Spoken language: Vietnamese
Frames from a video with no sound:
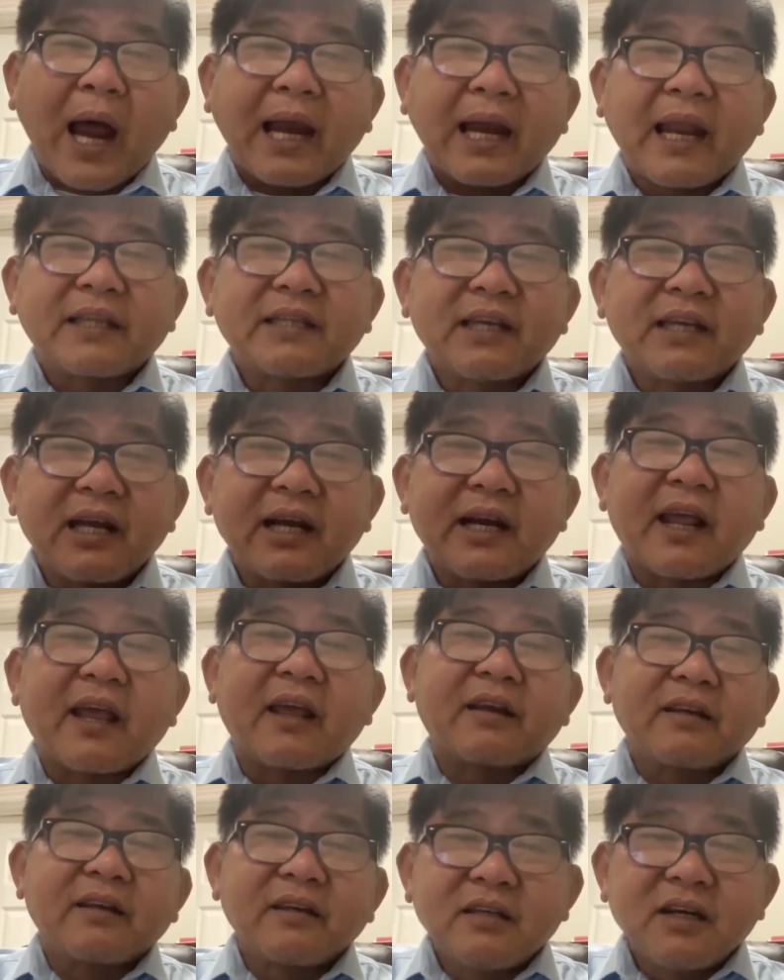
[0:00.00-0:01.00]
hoặc là những người
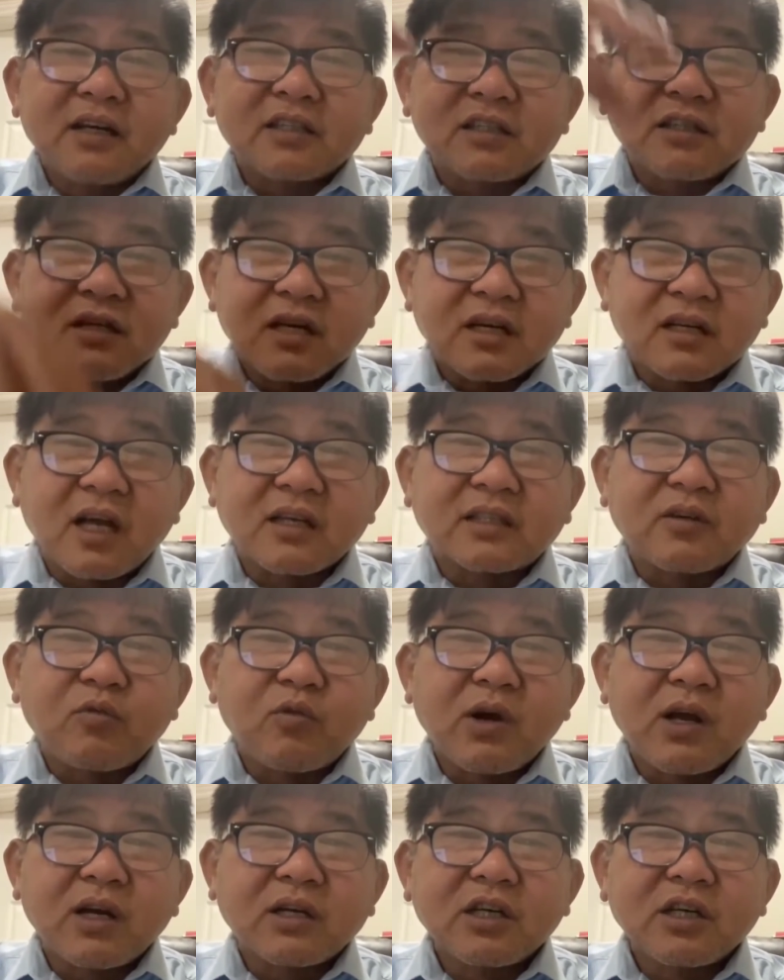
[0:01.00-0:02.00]
này đưa được ở
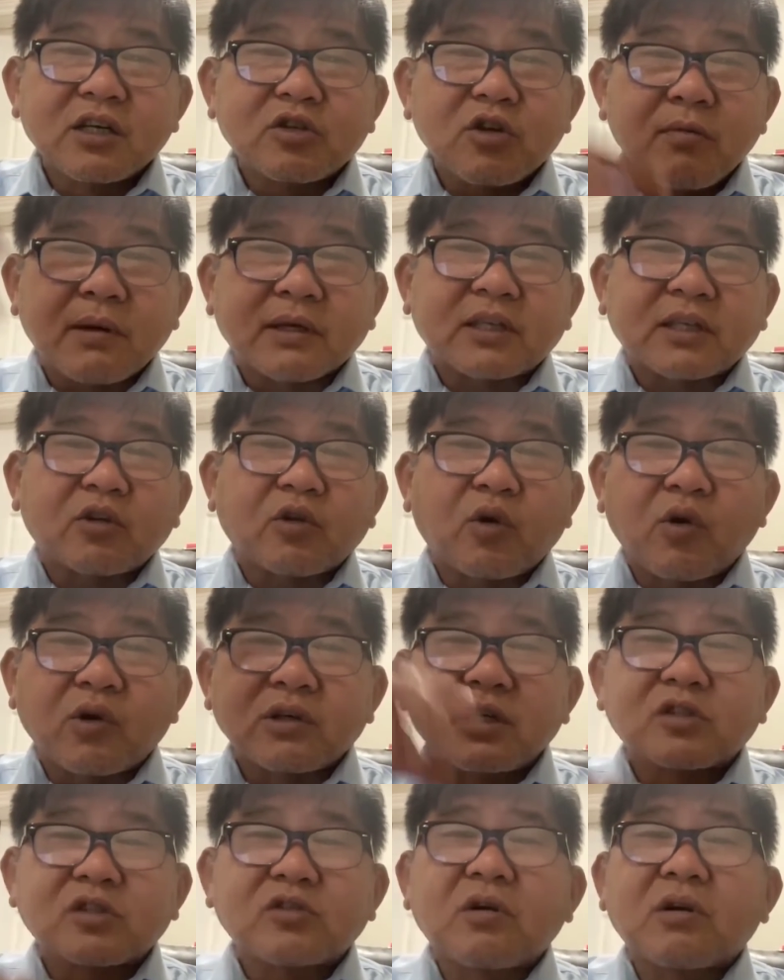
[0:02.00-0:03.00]
trung ương đưa xuống mặt trận tổ
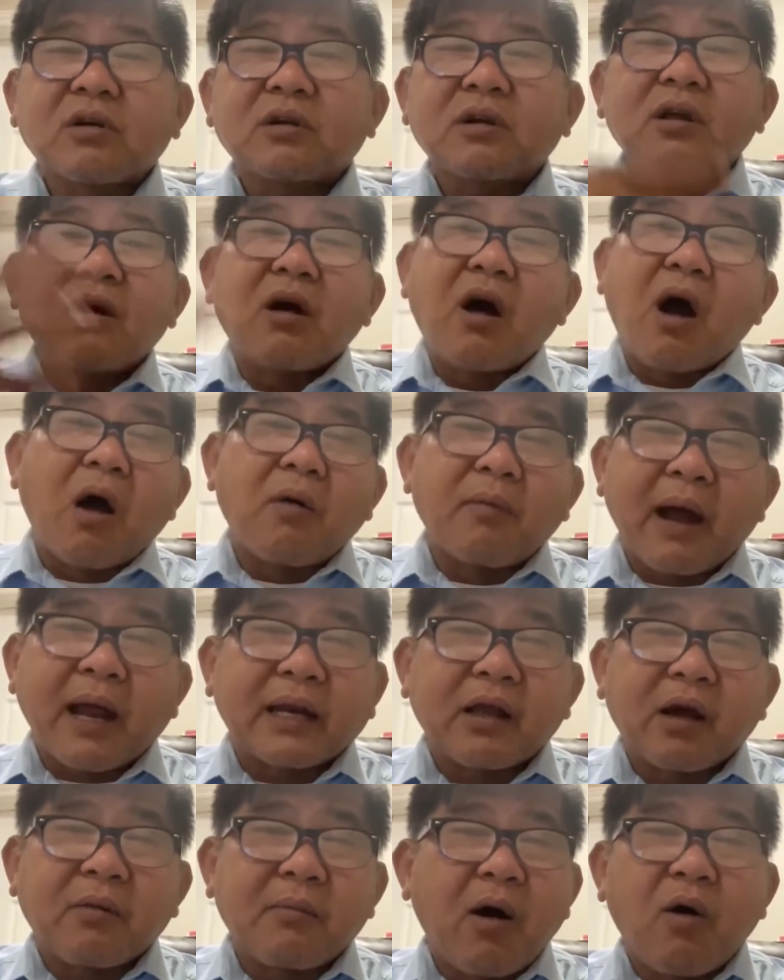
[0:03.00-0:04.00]
quốc đưa xuống họ
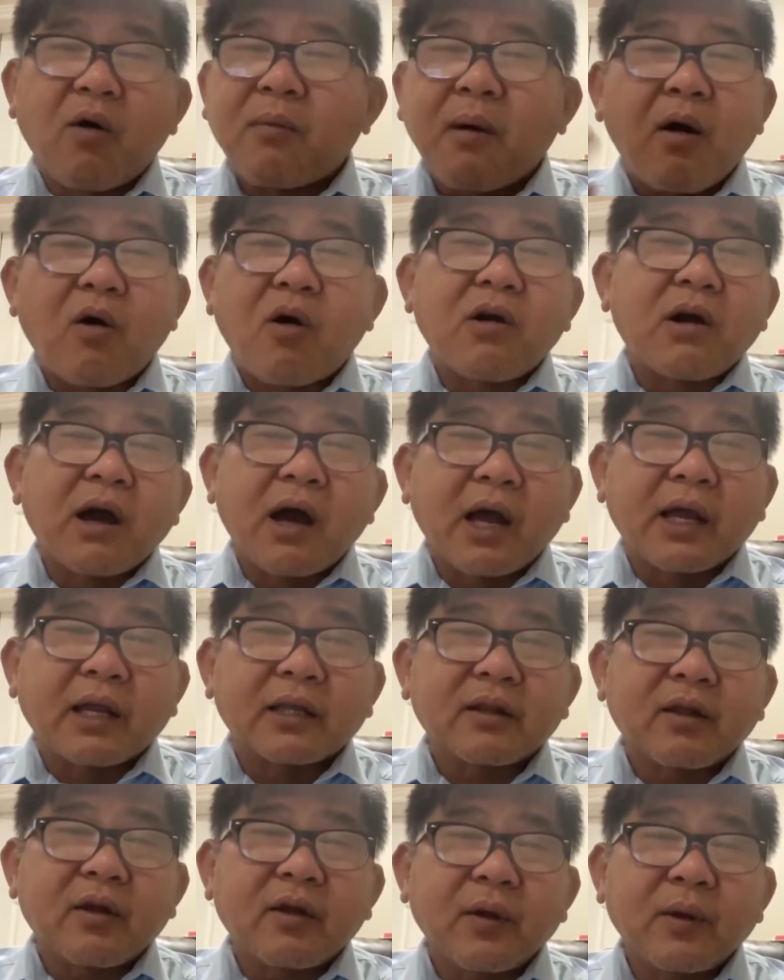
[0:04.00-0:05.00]
không ai để bầu bầu con
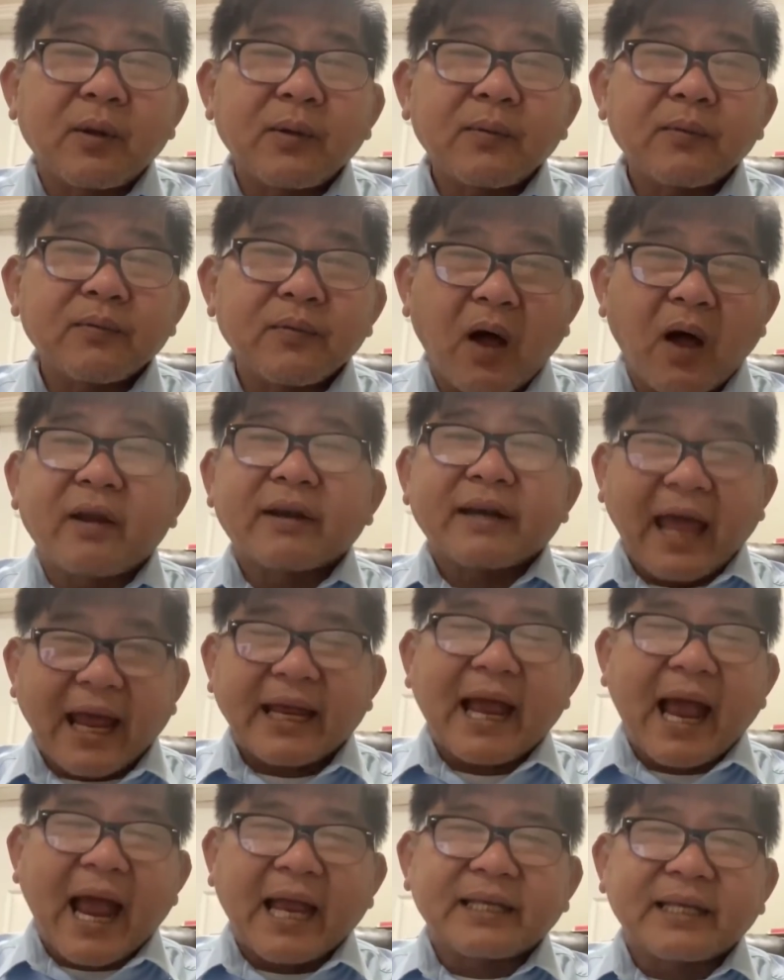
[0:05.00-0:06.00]
người nữa đó
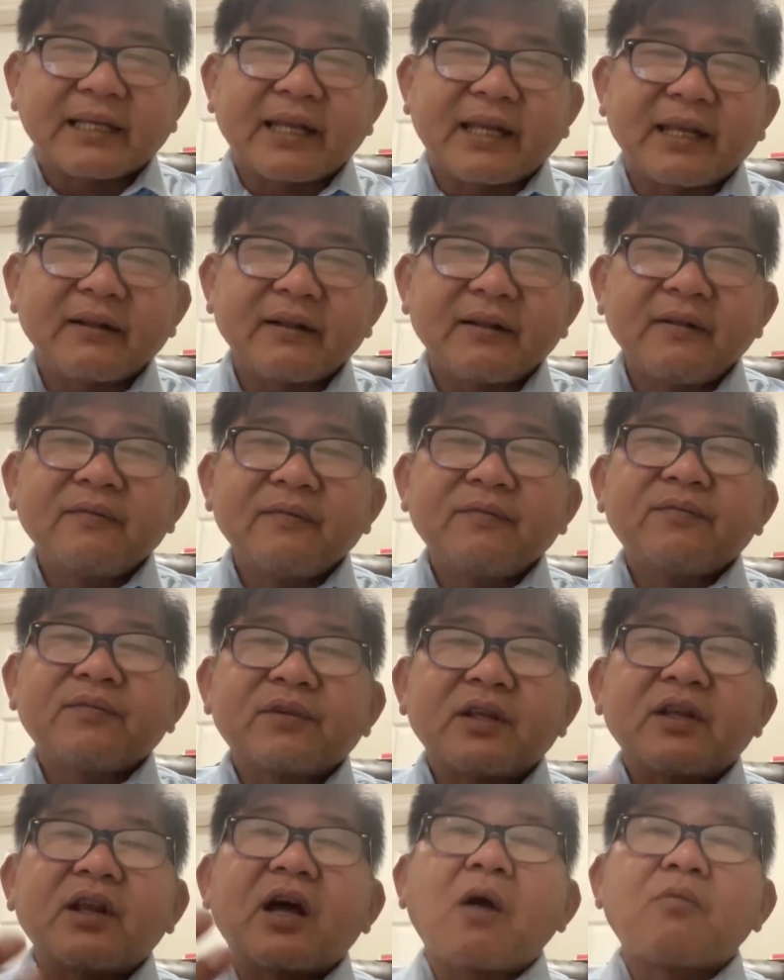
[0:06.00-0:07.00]
đại khái thế
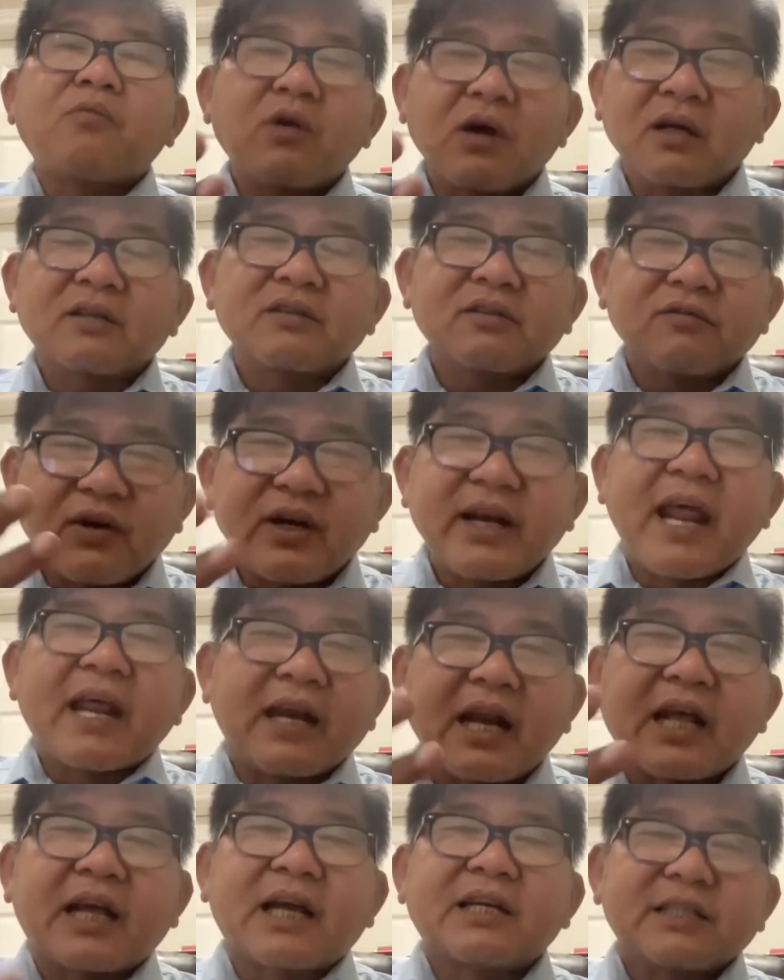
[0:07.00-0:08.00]
thì nó không vấn
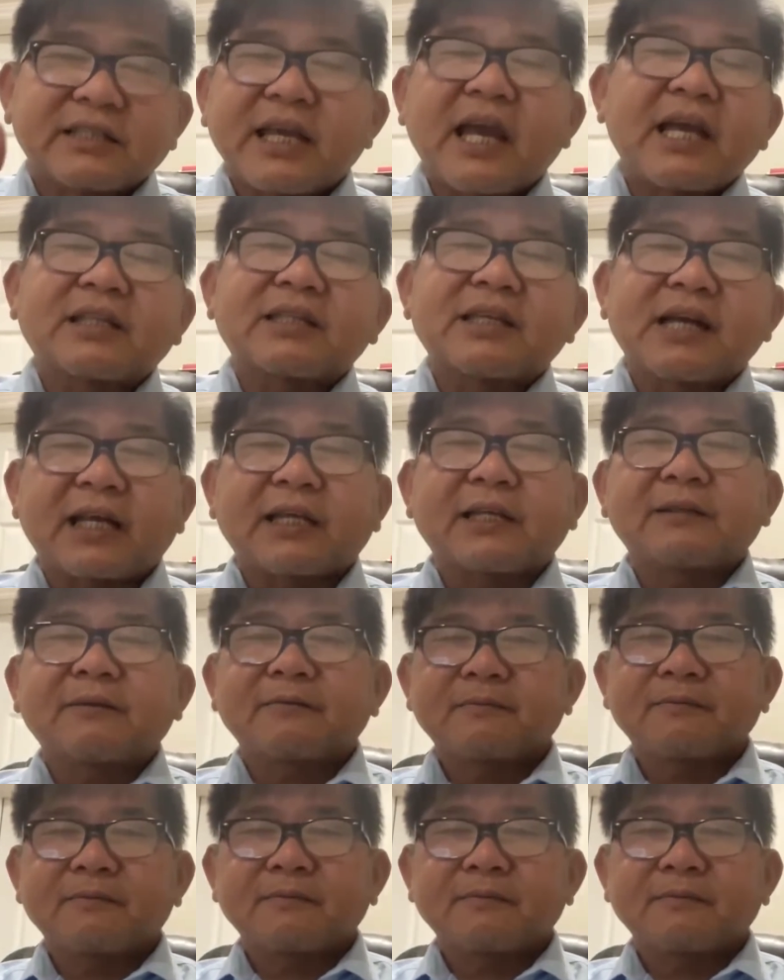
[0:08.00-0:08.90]
đề là cơ chế thôi